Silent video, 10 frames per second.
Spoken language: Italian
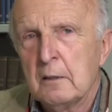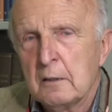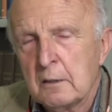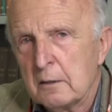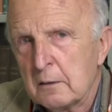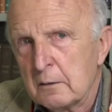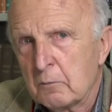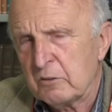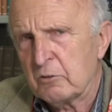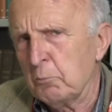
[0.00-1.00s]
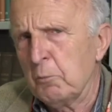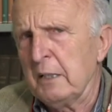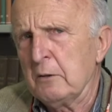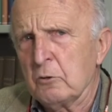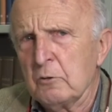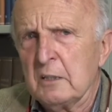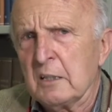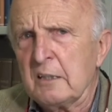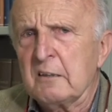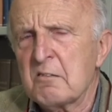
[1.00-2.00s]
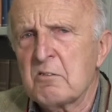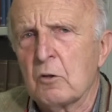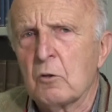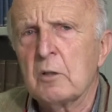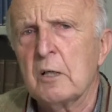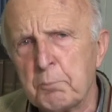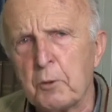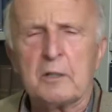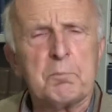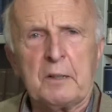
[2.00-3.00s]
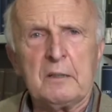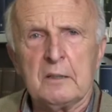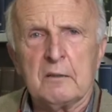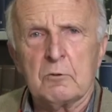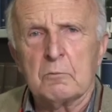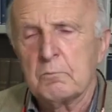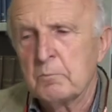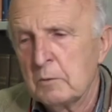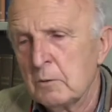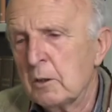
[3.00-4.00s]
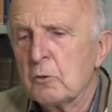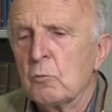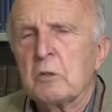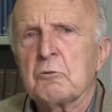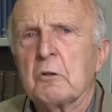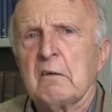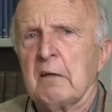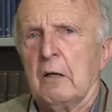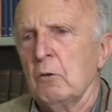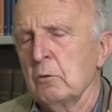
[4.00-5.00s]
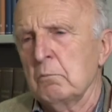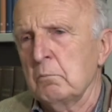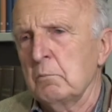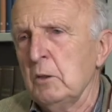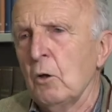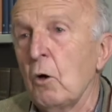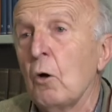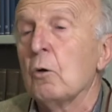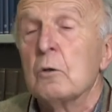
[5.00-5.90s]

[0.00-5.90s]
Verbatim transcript: eh, questo momento di irritazione e poi riprendevo. E con questo cavallo io ho